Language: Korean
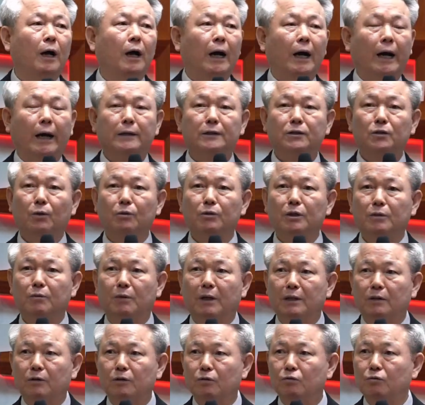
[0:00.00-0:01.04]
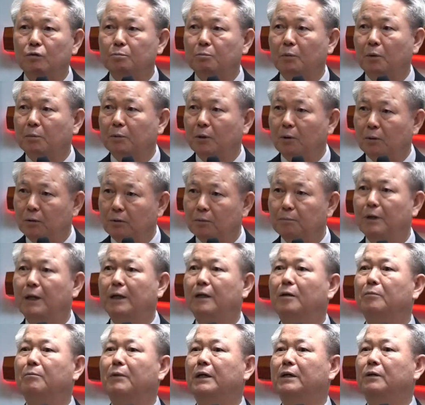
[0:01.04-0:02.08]
아, 서기관들이 율법을
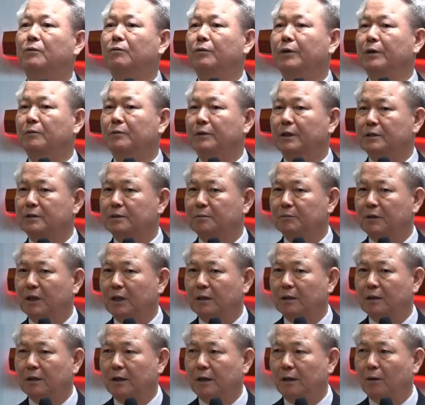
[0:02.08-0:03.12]
얼마나 많이 외우겠습니까?